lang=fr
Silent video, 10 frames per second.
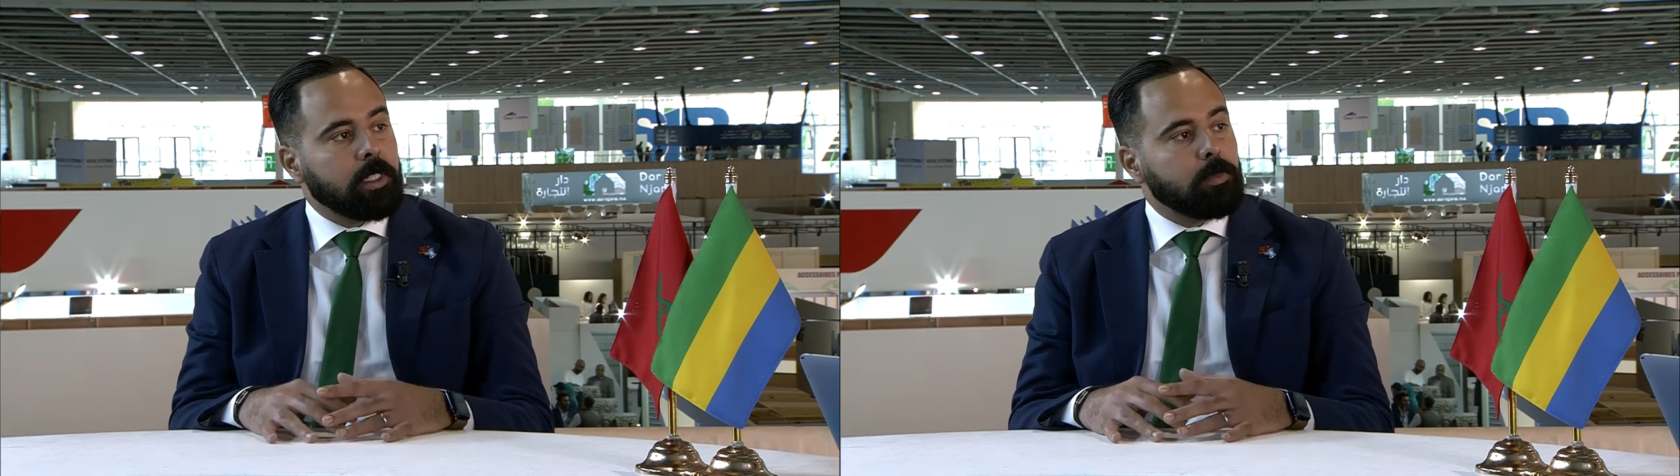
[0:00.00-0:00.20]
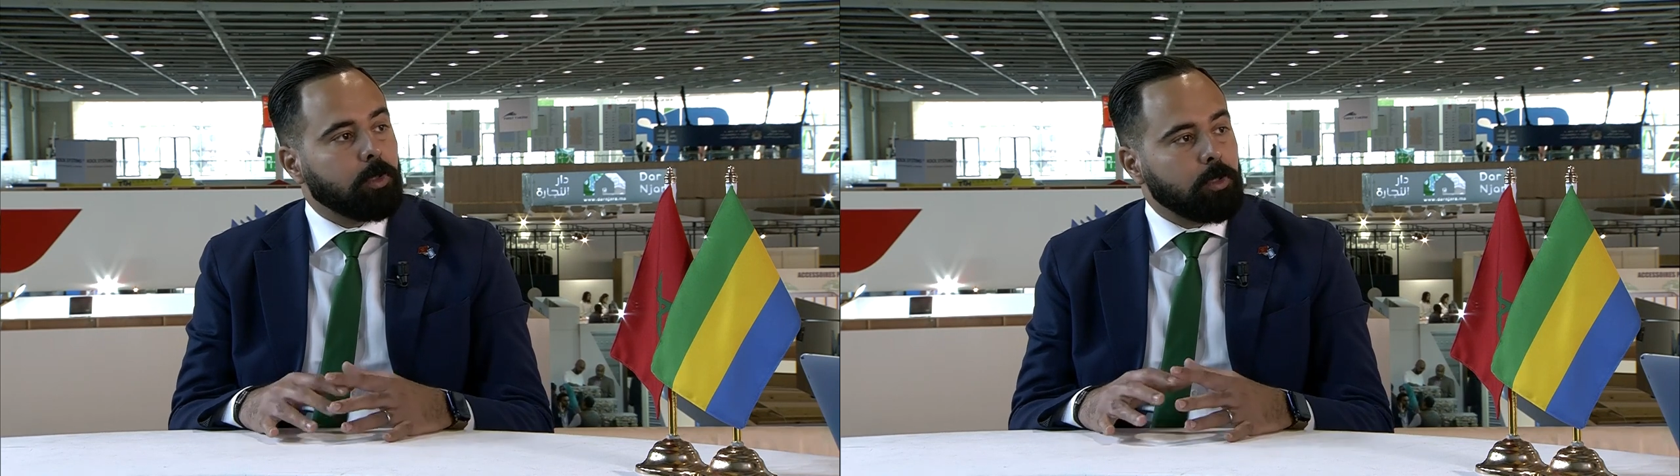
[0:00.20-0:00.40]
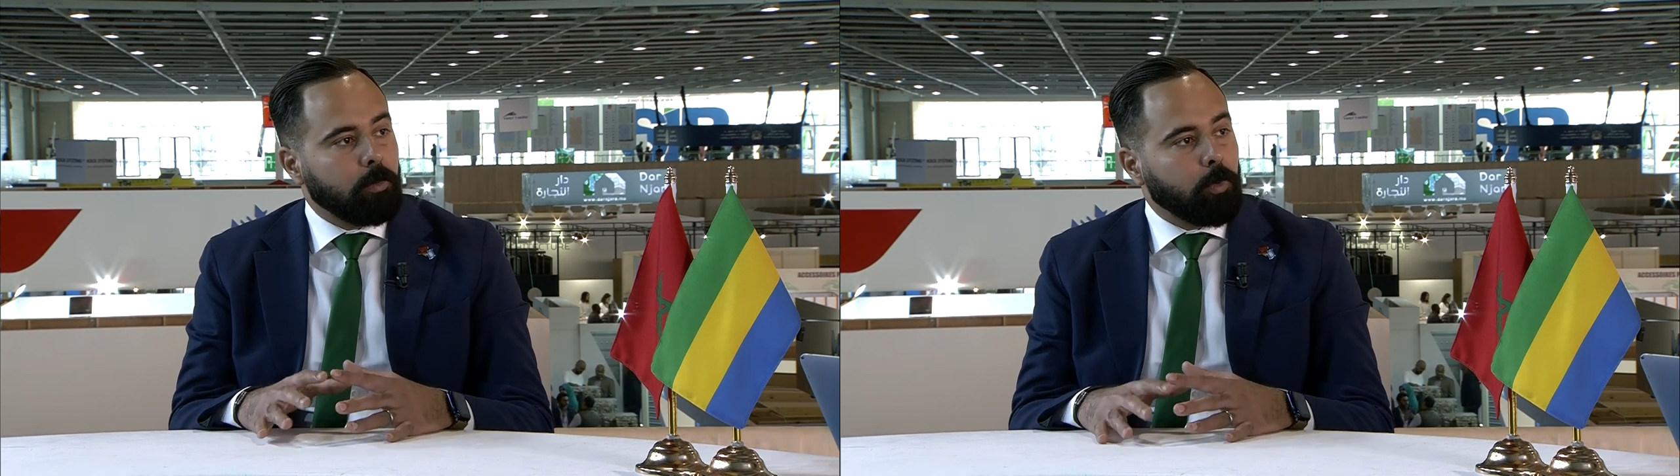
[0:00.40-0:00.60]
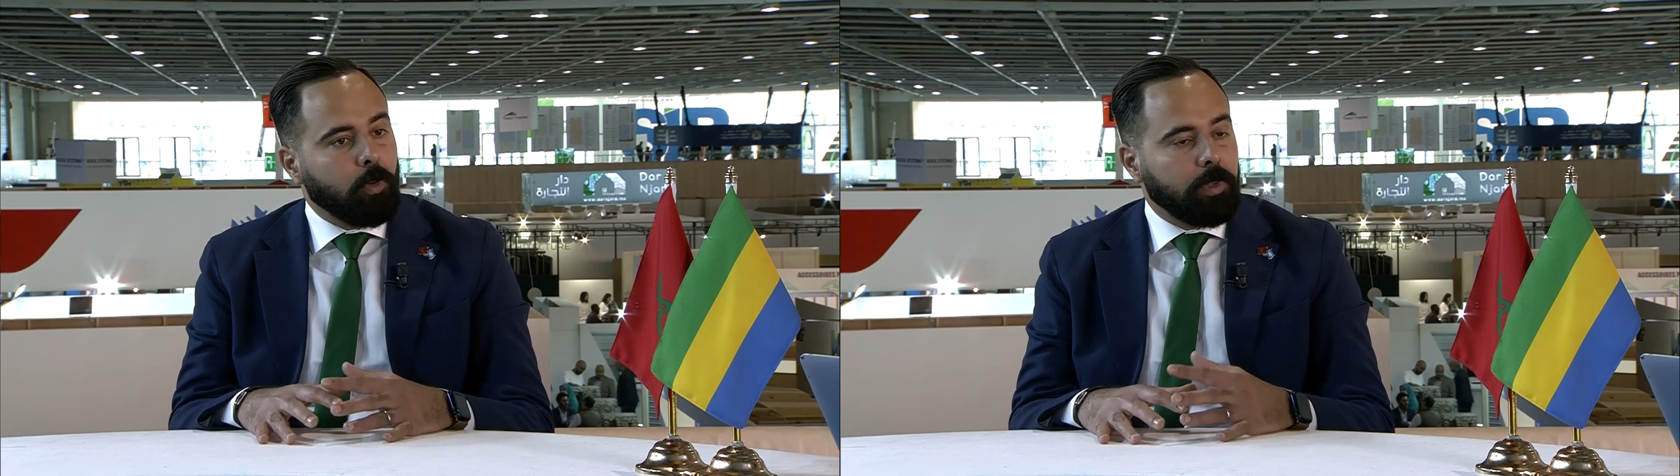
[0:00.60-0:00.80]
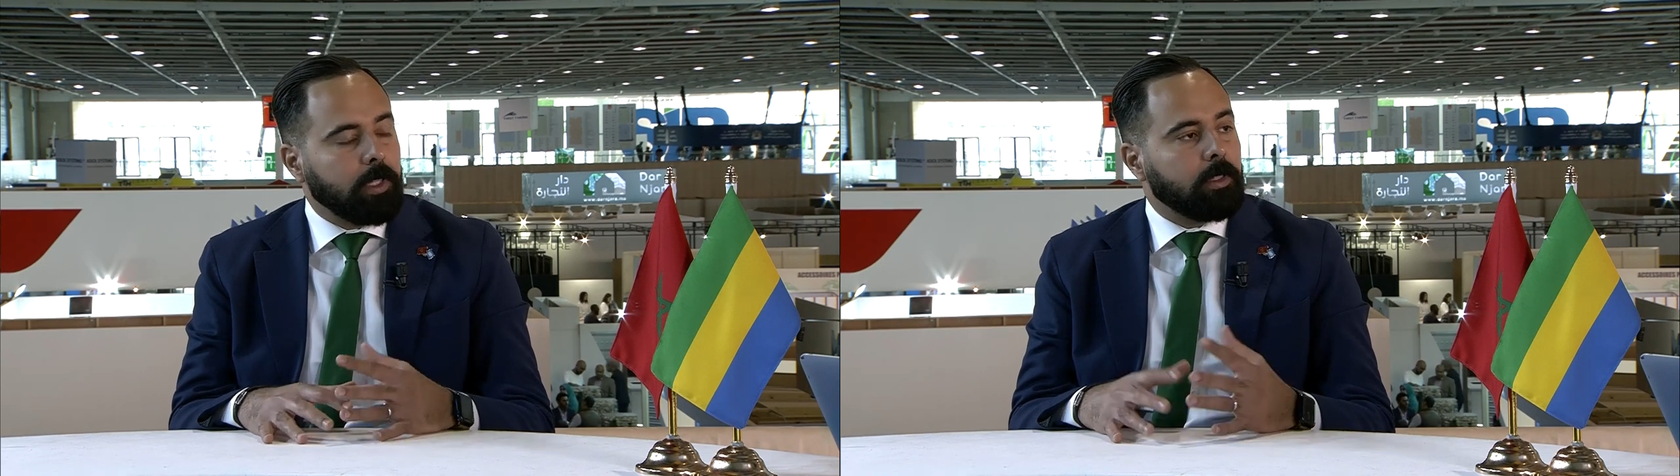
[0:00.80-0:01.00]
exposants
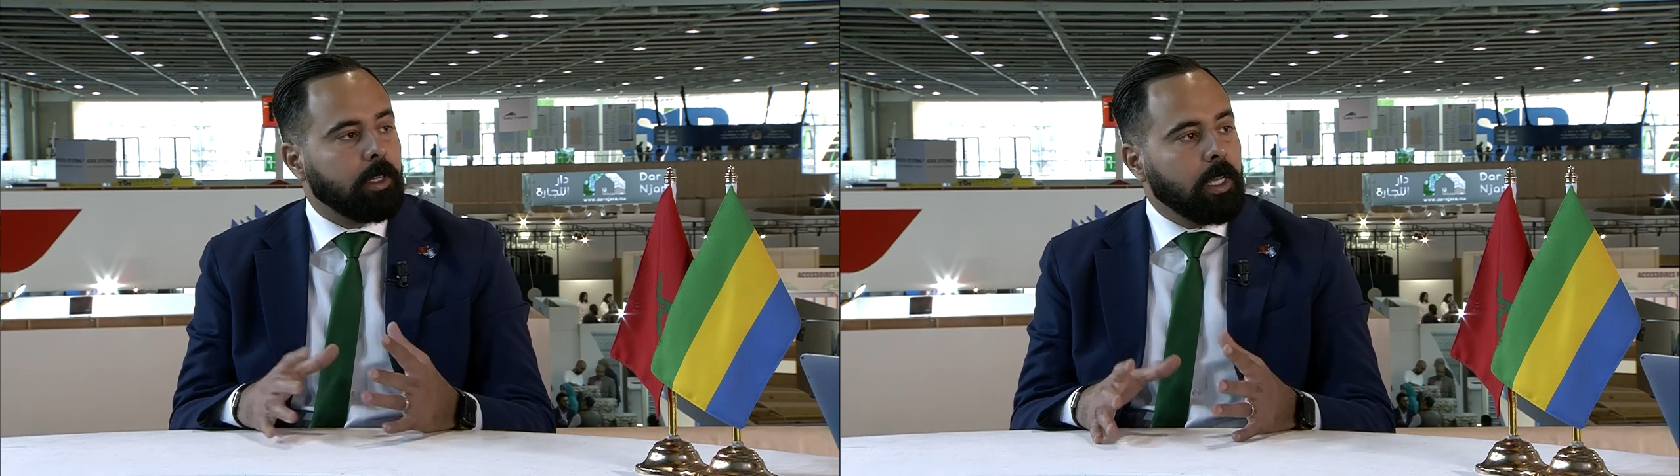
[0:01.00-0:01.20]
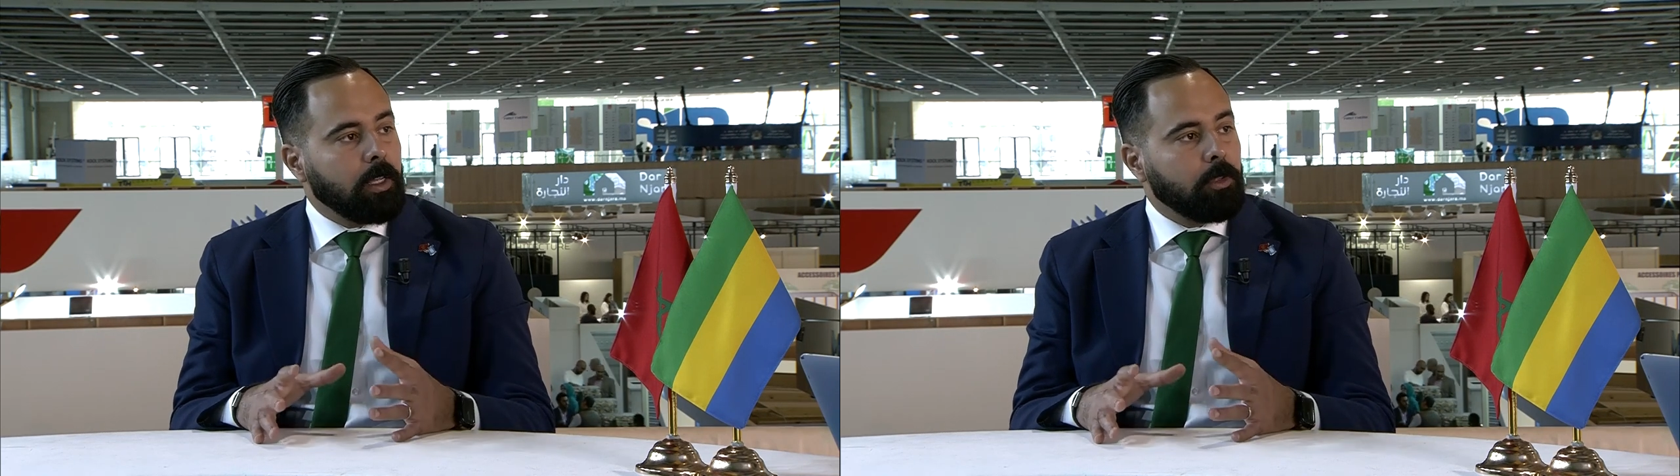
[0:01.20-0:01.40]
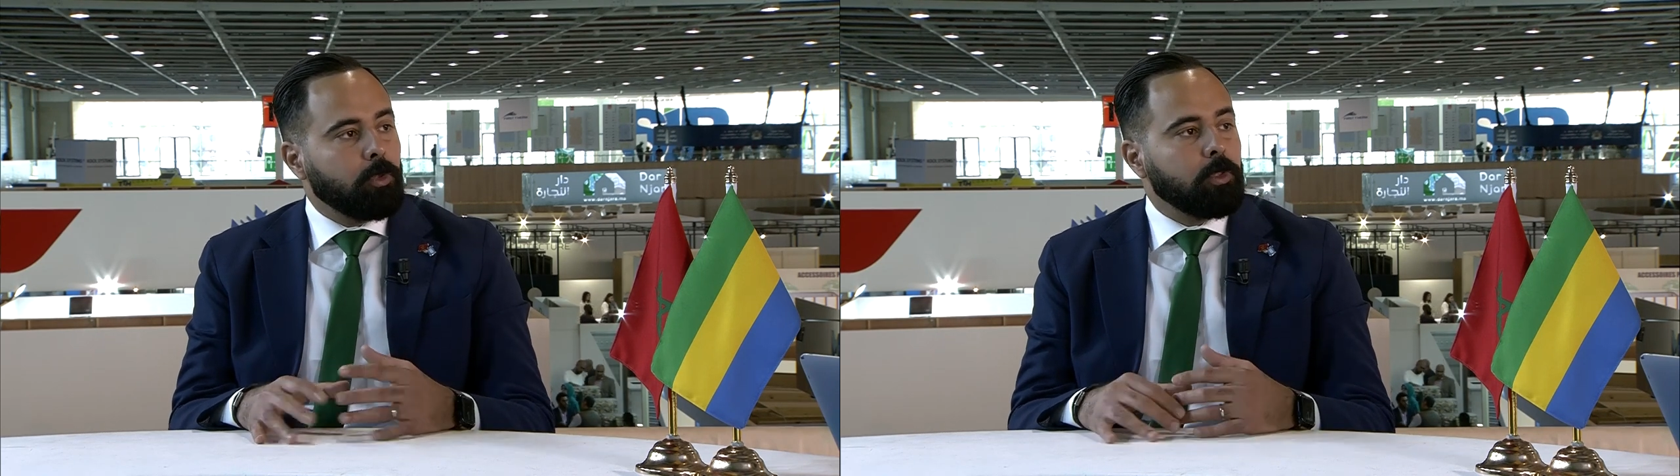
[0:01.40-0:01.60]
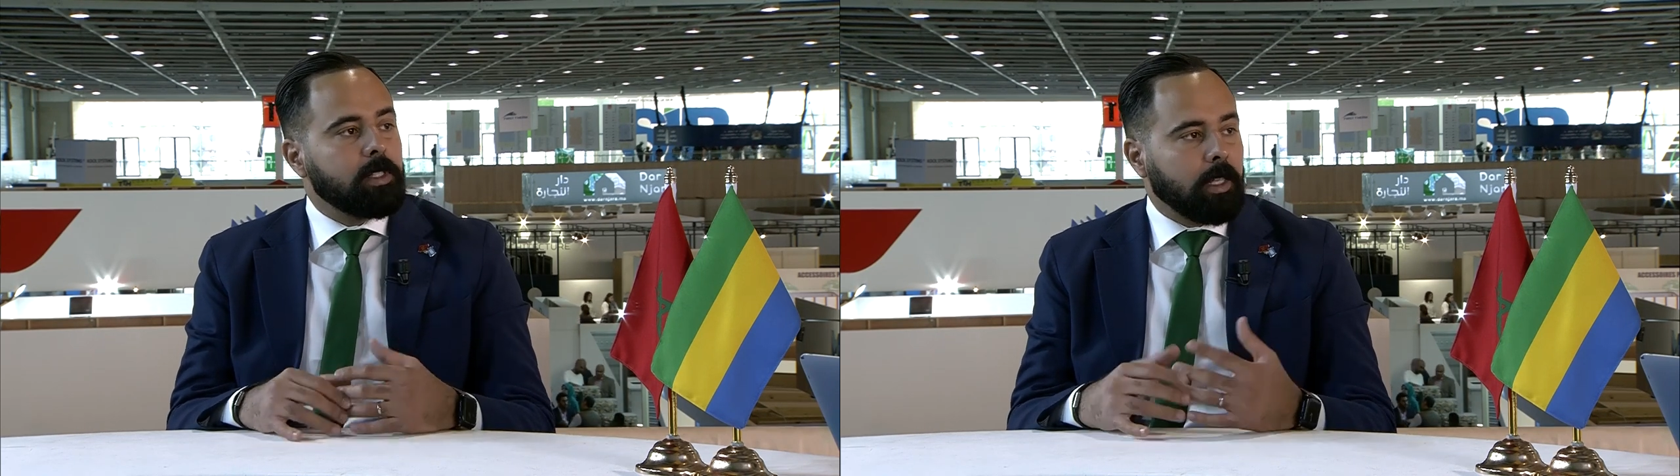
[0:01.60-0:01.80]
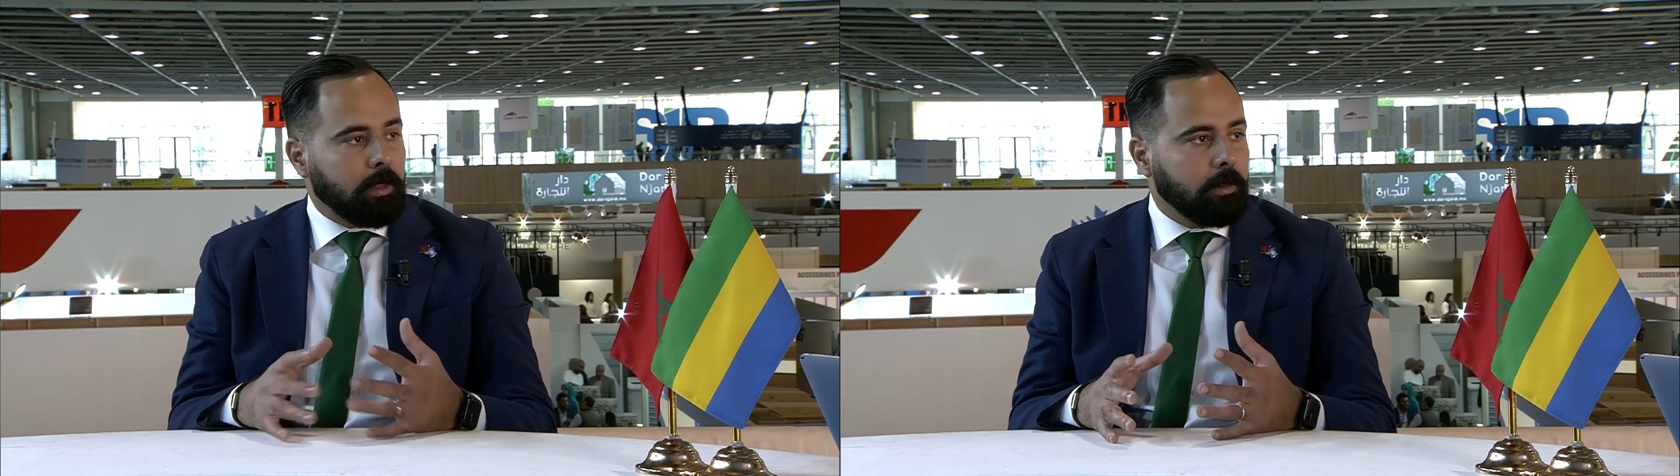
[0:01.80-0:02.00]
profitent d'une
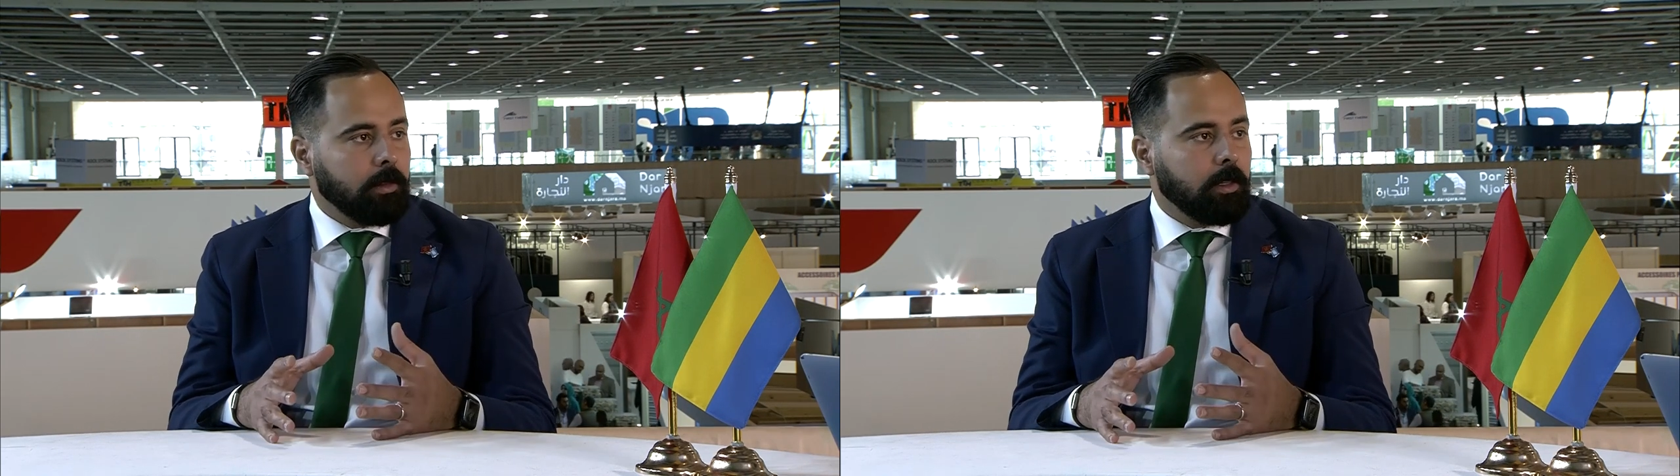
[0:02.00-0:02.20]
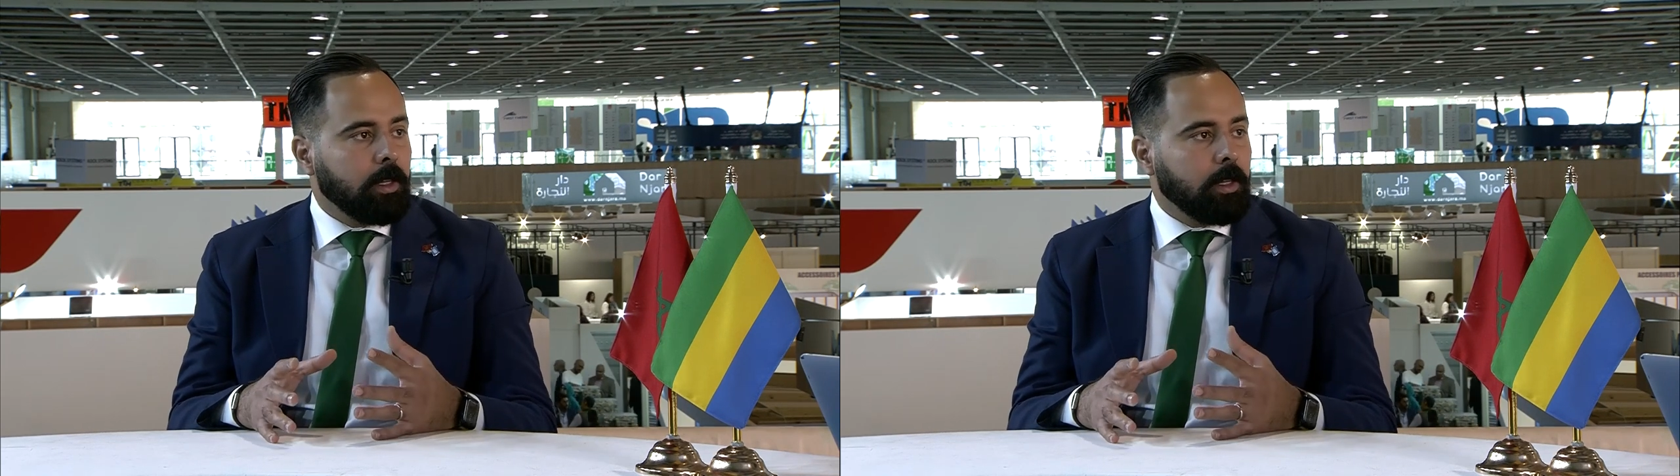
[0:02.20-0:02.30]
scène